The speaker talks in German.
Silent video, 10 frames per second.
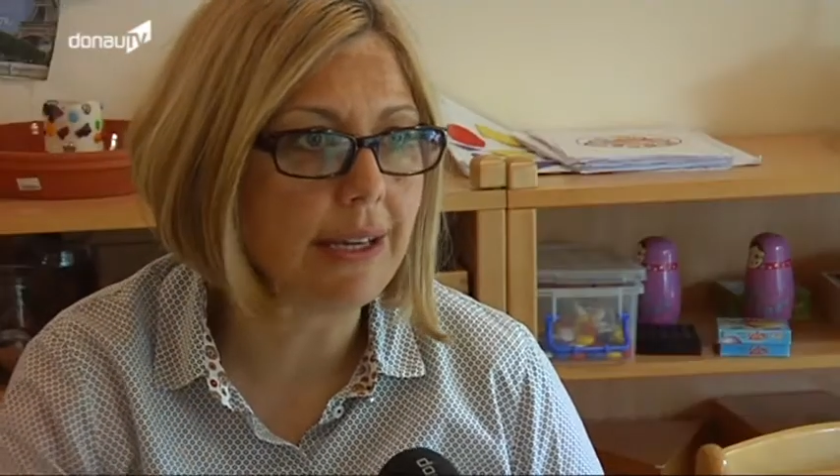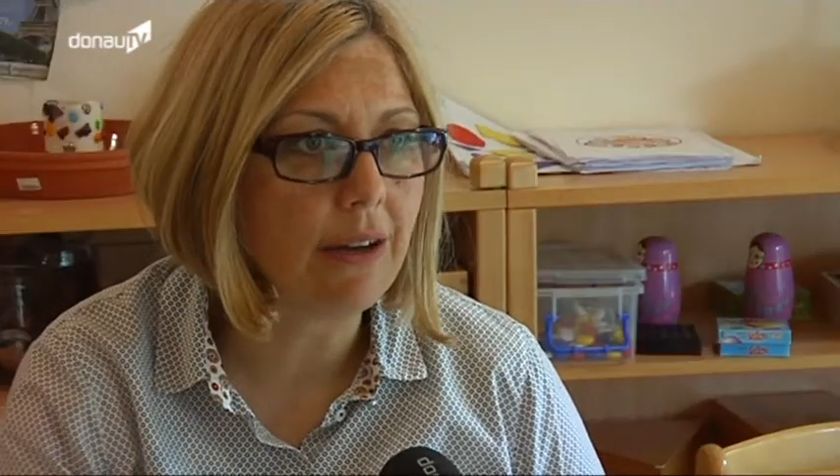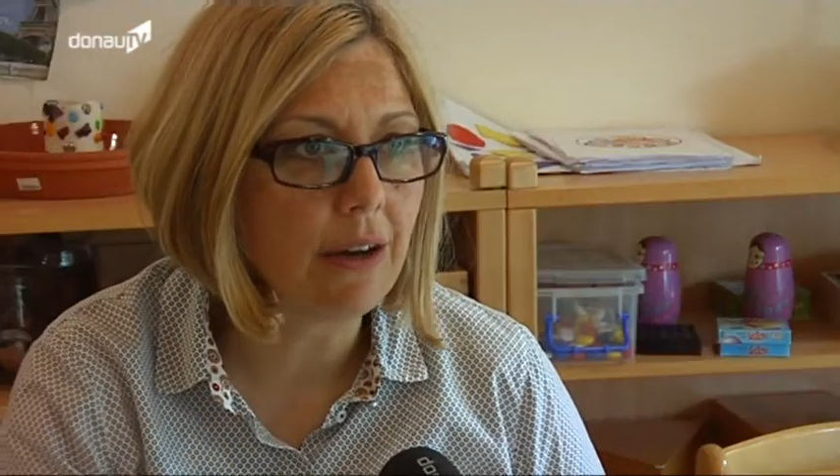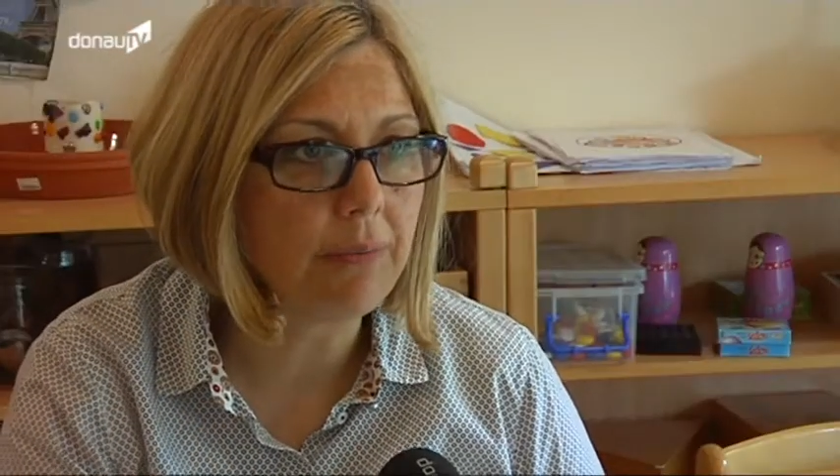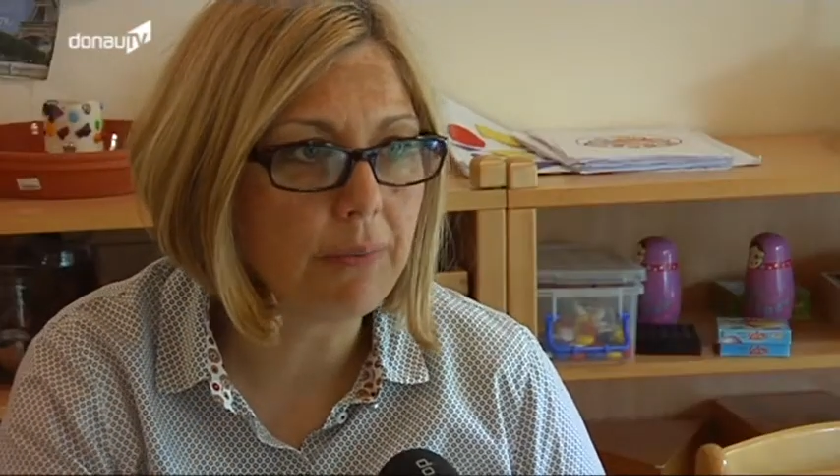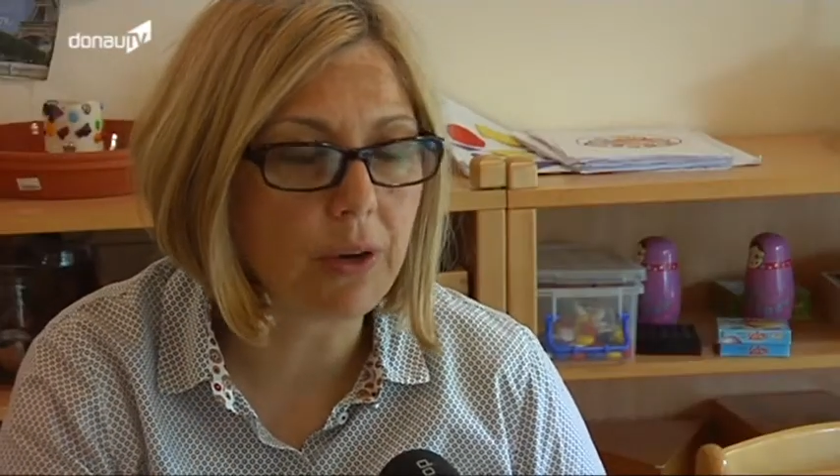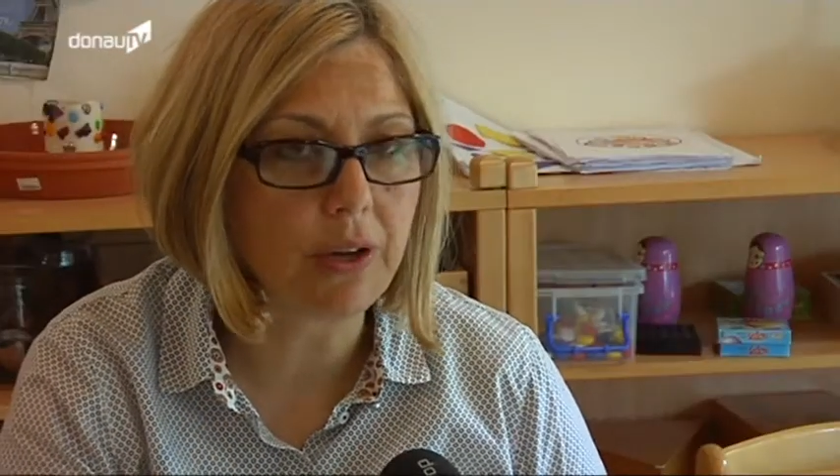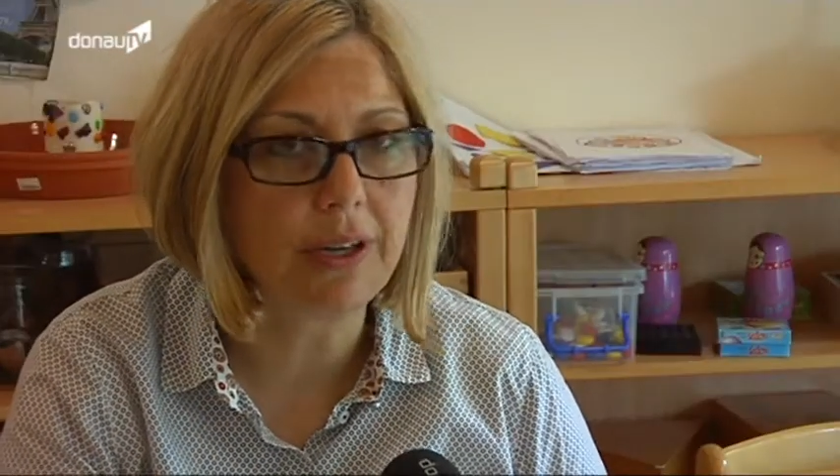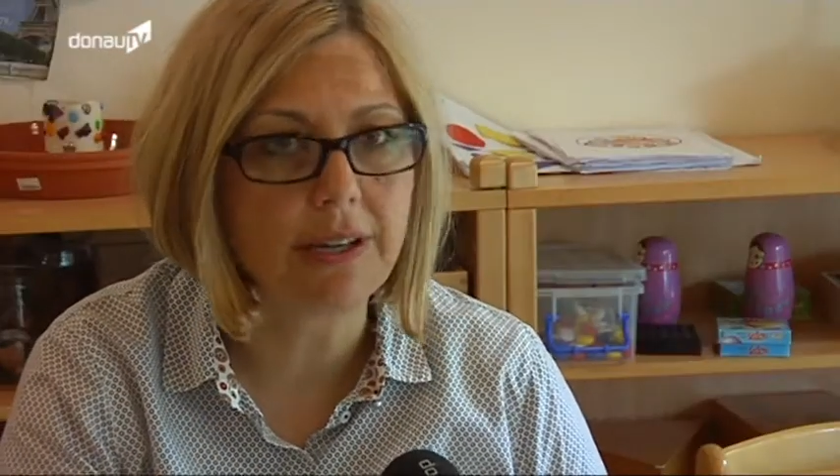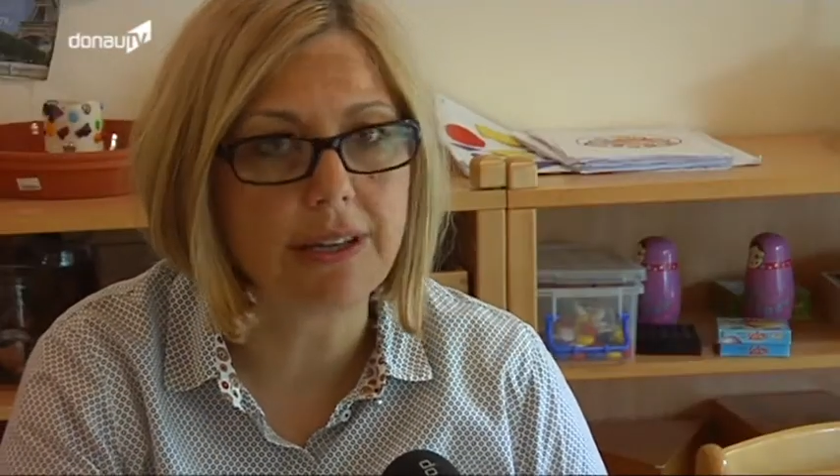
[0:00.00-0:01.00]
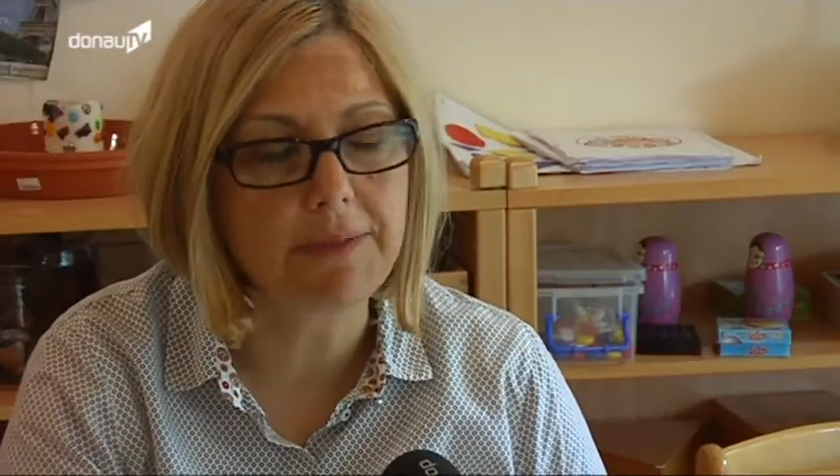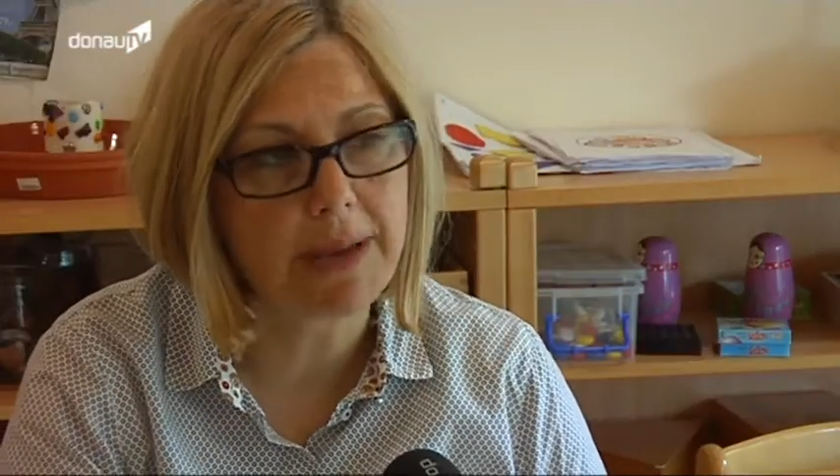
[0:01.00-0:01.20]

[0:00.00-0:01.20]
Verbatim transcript: gehen ab, wir können das